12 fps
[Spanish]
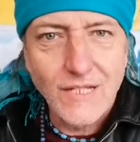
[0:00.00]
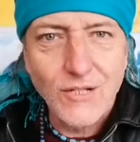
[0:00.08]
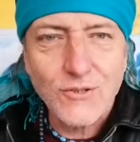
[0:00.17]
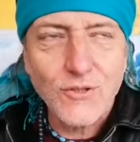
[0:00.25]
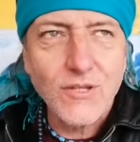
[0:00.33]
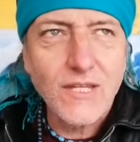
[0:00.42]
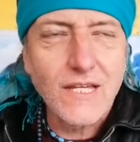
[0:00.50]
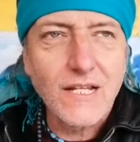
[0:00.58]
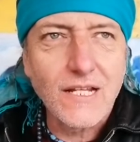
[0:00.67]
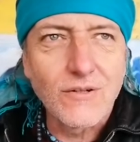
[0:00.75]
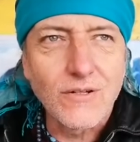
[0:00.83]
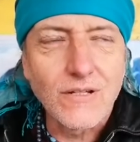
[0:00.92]
El otro día
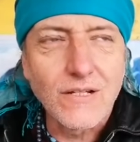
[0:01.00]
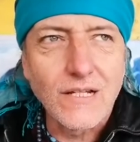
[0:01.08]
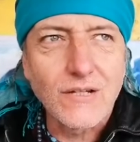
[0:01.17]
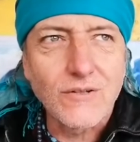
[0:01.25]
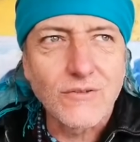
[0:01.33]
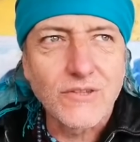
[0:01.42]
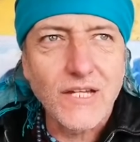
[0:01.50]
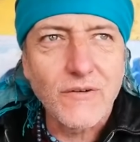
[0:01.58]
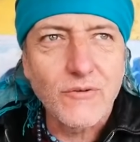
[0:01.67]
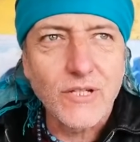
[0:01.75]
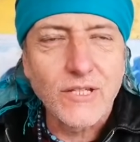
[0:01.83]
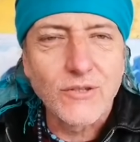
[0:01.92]
les,
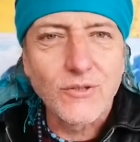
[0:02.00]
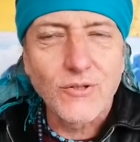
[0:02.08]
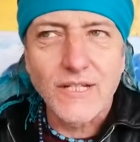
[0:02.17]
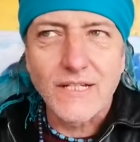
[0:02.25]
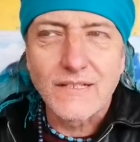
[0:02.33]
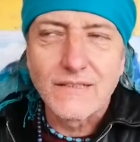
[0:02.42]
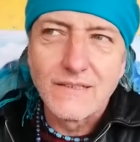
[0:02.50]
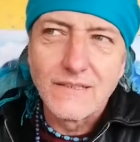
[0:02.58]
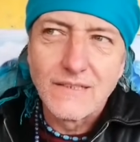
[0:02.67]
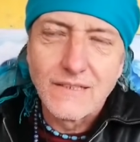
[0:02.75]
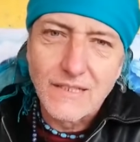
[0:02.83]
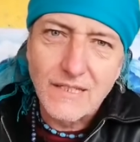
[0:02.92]
contaba una historia
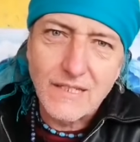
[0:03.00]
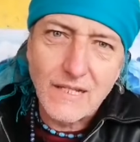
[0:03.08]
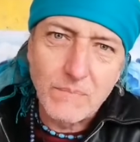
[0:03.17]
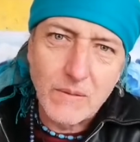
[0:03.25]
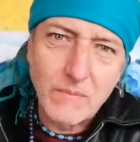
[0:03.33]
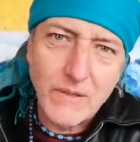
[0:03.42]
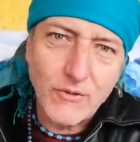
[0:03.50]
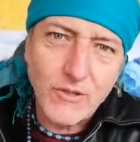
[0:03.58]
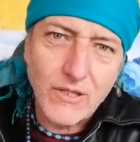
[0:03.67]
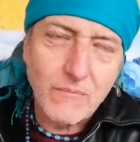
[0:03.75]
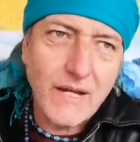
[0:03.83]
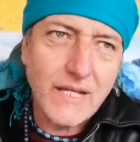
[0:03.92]
que el
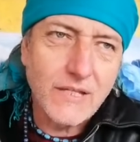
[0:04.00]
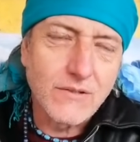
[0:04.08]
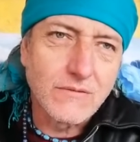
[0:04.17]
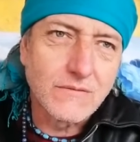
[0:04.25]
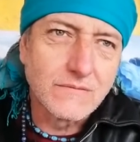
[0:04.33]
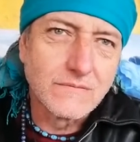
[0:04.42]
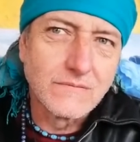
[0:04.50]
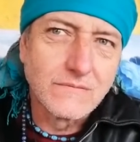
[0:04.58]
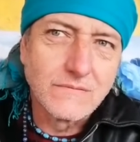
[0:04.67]
primero de mayo,